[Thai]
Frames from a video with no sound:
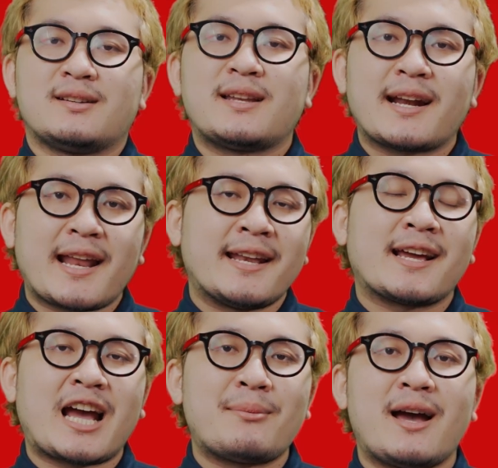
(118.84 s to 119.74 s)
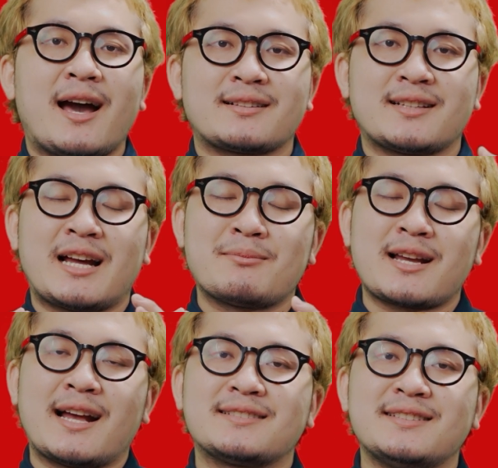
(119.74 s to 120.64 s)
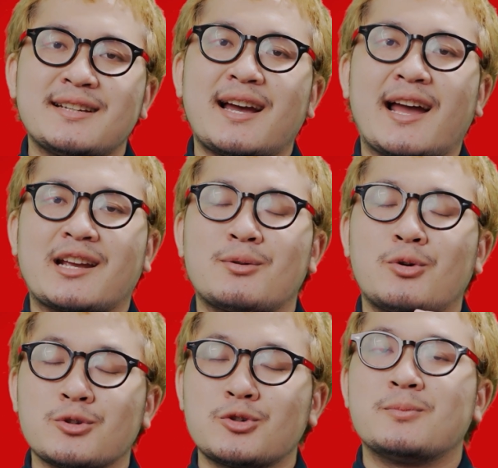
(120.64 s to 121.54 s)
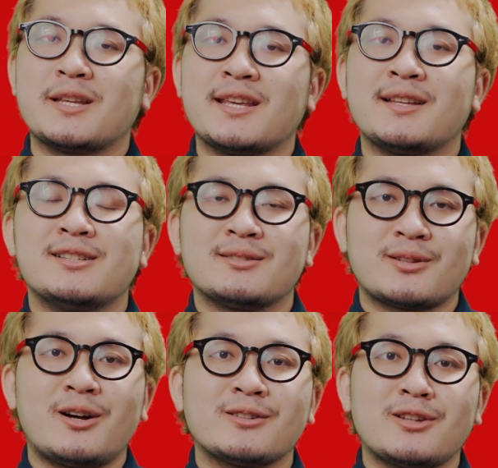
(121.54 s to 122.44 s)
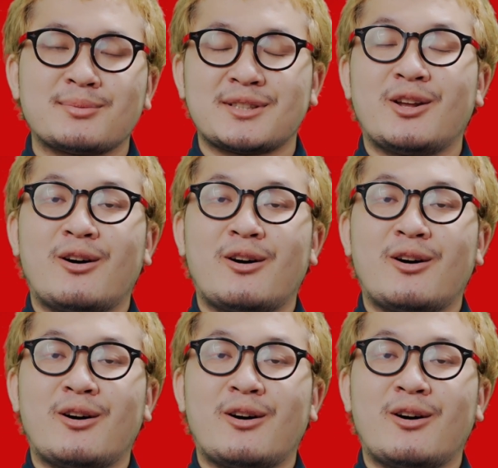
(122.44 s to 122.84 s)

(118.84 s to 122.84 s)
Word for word: ดังนั้นนะครับหากจะทำการซื้อขายกับคนกลุ่มนี้ต้องตอบสน